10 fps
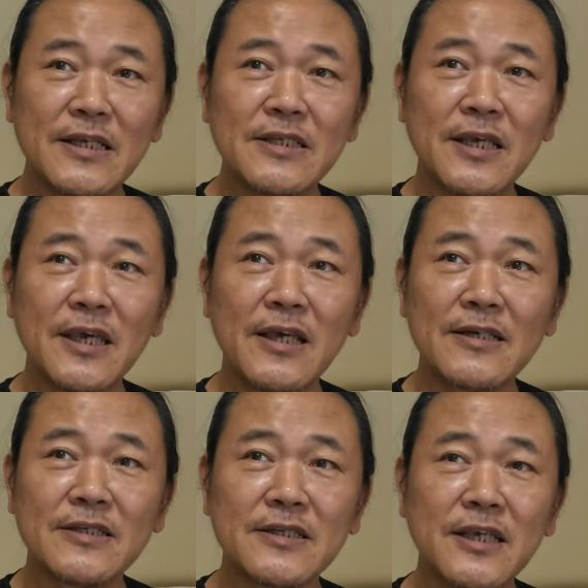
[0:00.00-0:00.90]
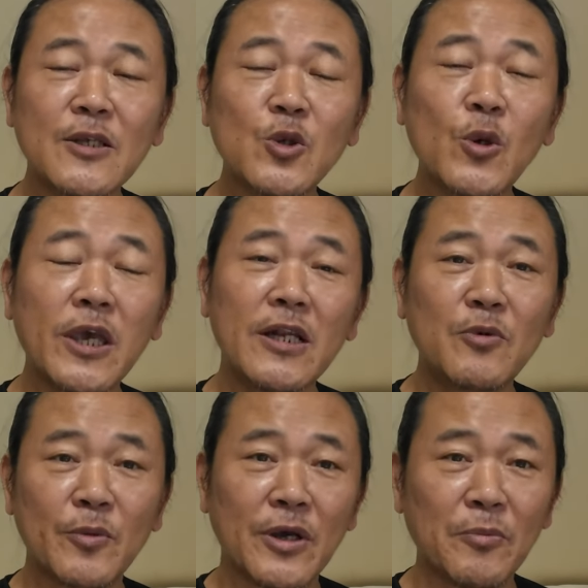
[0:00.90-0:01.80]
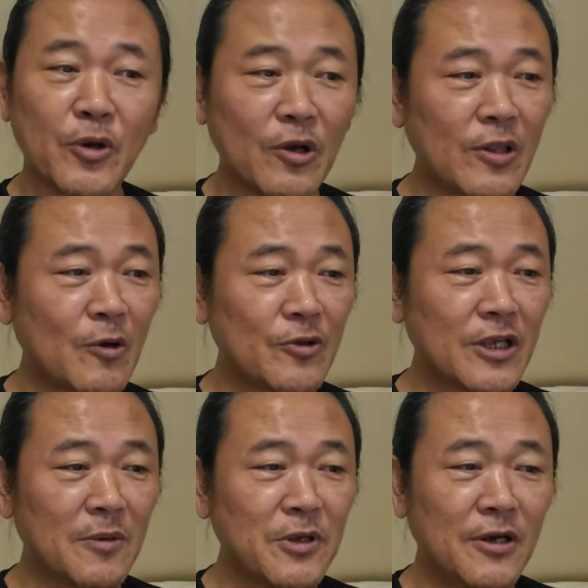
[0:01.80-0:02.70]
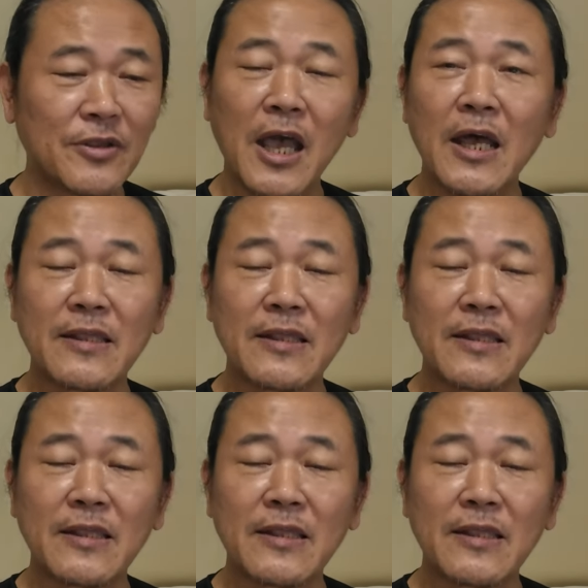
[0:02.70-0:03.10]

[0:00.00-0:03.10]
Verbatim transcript: 이 책의 그 책 소개를 보면 뭐라고 나오느냐면